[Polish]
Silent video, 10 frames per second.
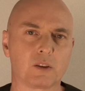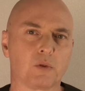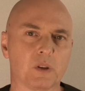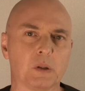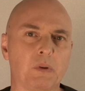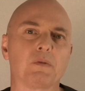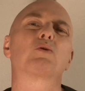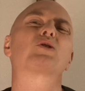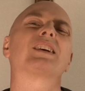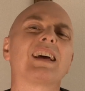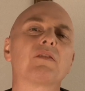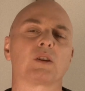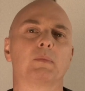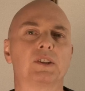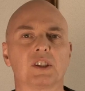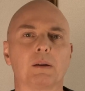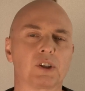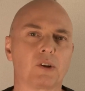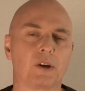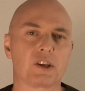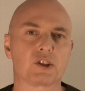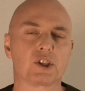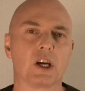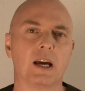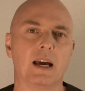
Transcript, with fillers: który pewnie już na zawsze będzie nam się kojarzyć